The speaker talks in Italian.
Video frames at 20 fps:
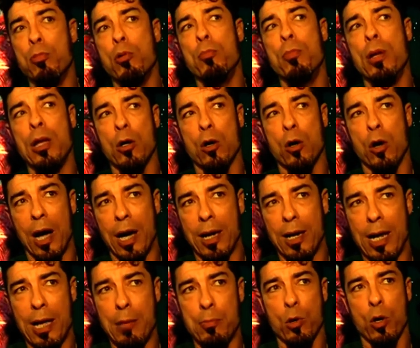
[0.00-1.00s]
pubblico
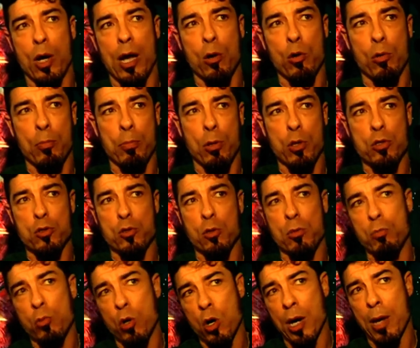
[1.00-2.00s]
all'epoca composto
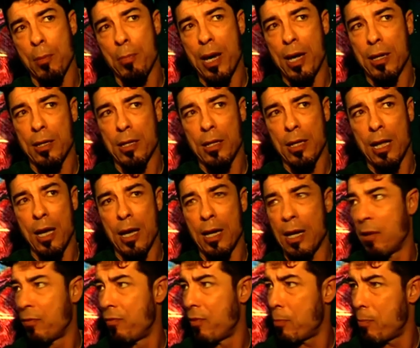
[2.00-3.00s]
in buona parte da
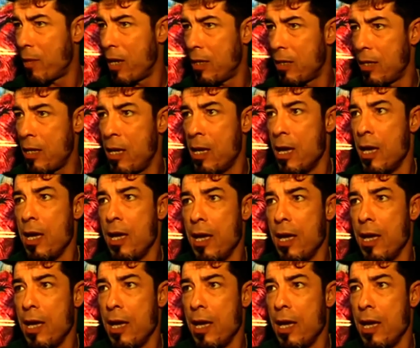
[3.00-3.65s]
analfabeti